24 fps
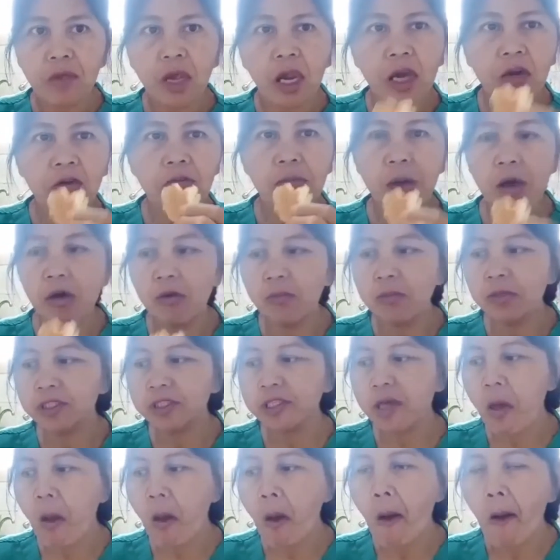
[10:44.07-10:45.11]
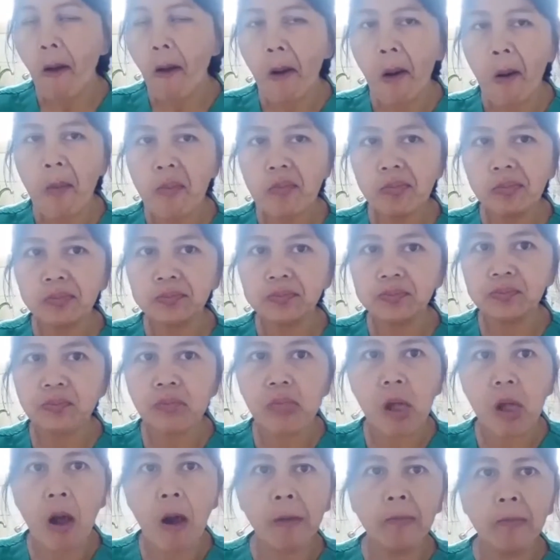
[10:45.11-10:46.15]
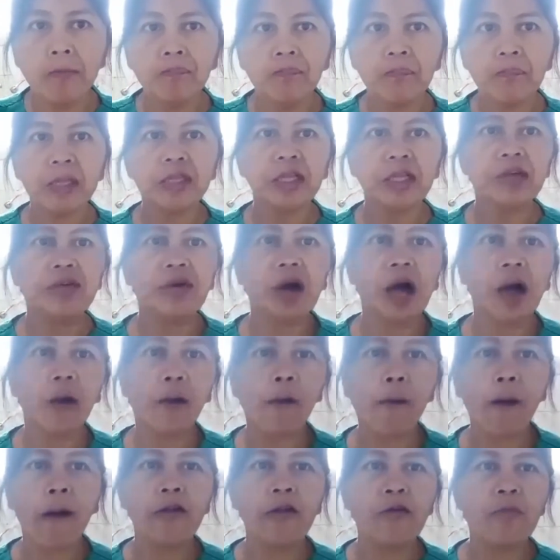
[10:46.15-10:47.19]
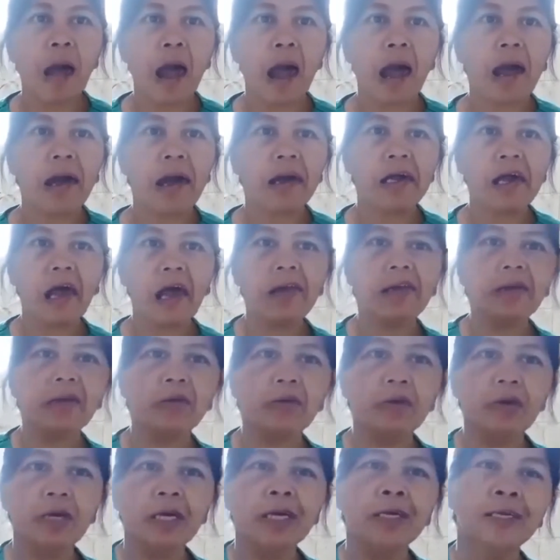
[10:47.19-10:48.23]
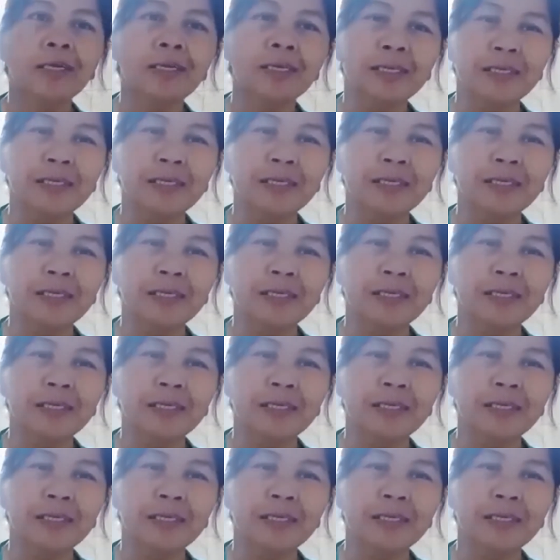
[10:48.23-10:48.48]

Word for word: takal ko maubos eh. Natanong ako, ano ba, kakayanin ko eh.